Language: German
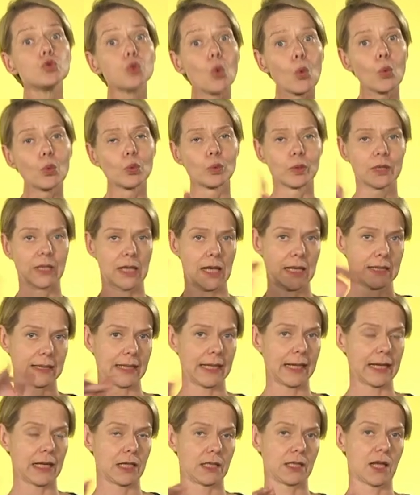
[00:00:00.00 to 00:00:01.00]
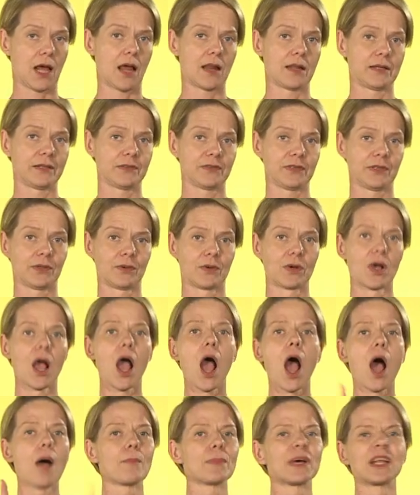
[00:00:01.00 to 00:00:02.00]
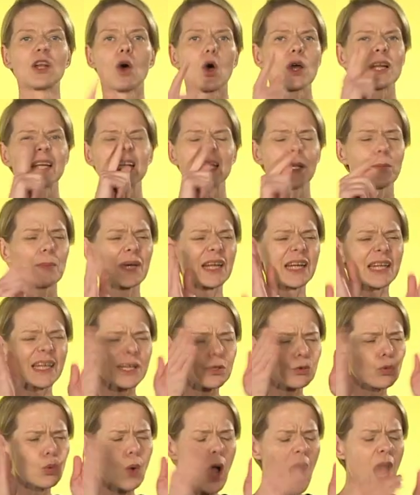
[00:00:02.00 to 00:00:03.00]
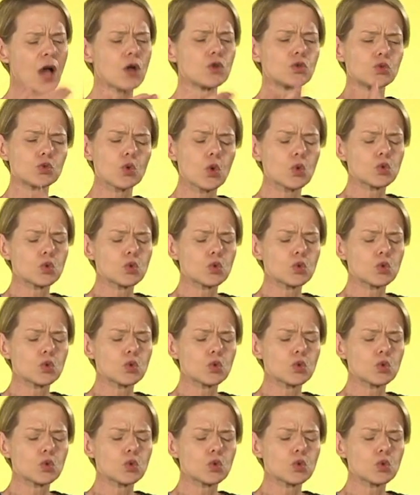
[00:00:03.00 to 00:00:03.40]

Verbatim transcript: mit denen wir dann auch wieder das Geld verdienen,